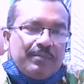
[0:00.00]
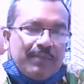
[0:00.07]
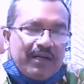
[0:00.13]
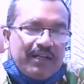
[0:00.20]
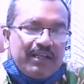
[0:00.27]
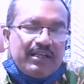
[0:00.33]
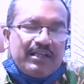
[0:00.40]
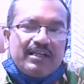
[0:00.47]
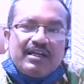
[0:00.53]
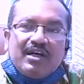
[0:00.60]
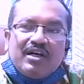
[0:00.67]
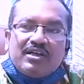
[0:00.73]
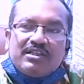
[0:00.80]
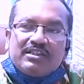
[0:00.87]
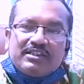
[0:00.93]
মানে
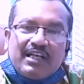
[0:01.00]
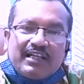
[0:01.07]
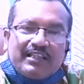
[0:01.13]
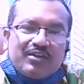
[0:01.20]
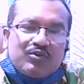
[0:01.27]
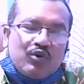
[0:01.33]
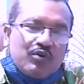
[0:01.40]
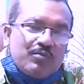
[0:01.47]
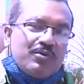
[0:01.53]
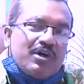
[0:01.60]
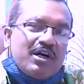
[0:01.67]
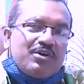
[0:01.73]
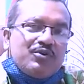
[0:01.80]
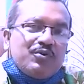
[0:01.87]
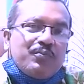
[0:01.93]
তাদের
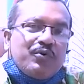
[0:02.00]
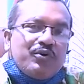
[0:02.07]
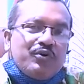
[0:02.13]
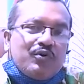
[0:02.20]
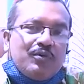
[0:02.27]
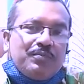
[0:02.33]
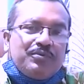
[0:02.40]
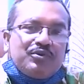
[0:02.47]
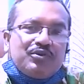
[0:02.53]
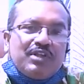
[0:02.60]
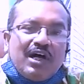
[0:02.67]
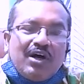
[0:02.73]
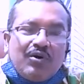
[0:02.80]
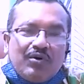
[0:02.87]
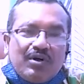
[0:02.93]
কর্মকাণ্ড পরিকল্পিত
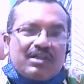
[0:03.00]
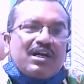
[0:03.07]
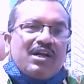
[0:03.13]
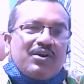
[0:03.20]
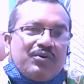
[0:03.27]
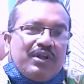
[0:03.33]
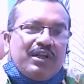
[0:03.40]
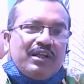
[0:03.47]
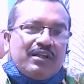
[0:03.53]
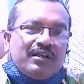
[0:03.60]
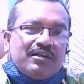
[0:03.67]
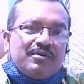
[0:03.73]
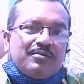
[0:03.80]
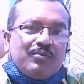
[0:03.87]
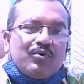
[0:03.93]
না হওয়ার কারণেই
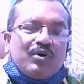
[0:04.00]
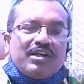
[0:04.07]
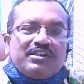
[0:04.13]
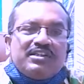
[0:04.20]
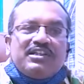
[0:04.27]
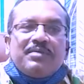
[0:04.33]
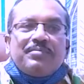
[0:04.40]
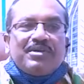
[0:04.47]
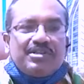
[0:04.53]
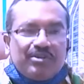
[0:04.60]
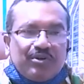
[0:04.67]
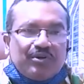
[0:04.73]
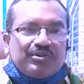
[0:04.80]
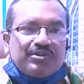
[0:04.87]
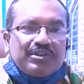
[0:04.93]
ভোগান্তিটা বেশি
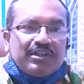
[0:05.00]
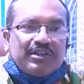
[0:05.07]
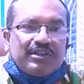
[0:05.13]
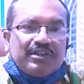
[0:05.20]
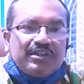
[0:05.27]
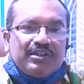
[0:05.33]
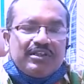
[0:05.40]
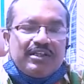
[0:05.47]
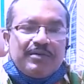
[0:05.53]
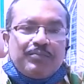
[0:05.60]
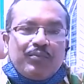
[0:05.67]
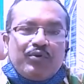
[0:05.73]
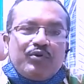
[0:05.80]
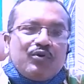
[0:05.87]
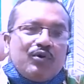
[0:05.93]
হচ্ছে এই
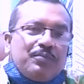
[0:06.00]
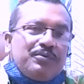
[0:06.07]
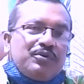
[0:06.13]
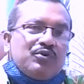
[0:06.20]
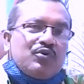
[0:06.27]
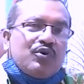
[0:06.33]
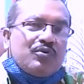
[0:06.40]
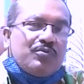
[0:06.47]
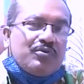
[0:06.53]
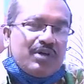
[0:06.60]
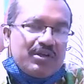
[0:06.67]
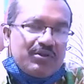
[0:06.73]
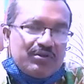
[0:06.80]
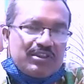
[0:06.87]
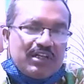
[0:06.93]
পরিকল্পিত
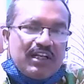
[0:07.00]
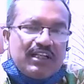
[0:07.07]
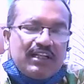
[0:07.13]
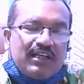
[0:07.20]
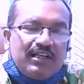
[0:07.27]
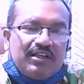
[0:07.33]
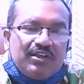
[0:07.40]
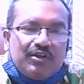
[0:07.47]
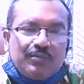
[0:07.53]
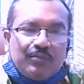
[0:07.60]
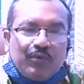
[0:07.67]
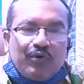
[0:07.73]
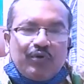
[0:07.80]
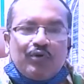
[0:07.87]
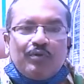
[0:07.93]
কর্মকাণ্ড চালালে
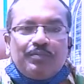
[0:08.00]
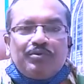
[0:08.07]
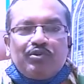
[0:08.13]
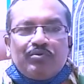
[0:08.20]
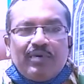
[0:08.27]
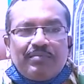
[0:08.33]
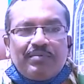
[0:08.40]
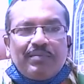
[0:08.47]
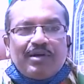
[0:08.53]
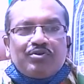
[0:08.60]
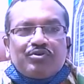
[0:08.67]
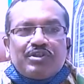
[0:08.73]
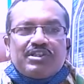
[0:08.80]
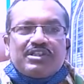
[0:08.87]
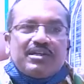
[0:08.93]
পরিকল্পিতভাবে
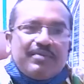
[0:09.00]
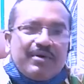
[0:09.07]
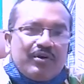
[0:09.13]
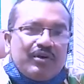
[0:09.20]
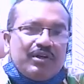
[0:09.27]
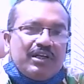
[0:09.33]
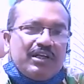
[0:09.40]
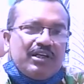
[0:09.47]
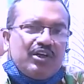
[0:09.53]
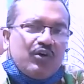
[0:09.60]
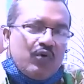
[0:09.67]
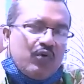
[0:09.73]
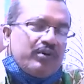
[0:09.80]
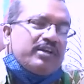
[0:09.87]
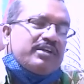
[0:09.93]
মানুষকে সেবা করলে
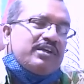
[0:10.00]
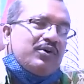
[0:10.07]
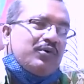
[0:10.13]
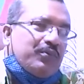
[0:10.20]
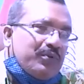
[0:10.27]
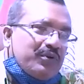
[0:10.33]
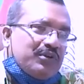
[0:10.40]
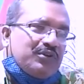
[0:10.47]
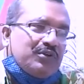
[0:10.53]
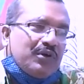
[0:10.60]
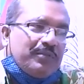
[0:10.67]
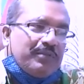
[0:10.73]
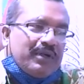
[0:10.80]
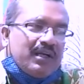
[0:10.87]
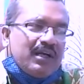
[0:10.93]
অনেকটা উপকৃত
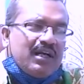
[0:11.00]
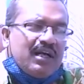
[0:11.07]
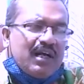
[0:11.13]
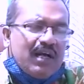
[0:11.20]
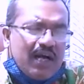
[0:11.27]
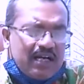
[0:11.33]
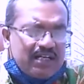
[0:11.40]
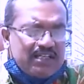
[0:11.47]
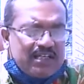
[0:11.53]
হবে আর